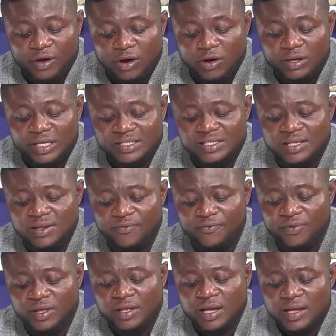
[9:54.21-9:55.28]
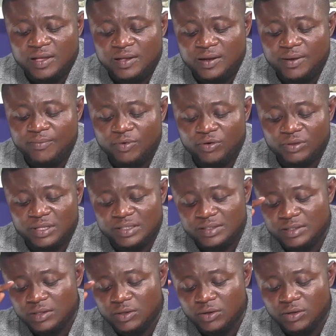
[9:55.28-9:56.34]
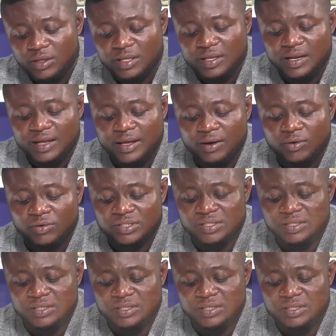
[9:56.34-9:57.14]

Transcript: Or, que signifie Il est monté sinon qu'il est aussi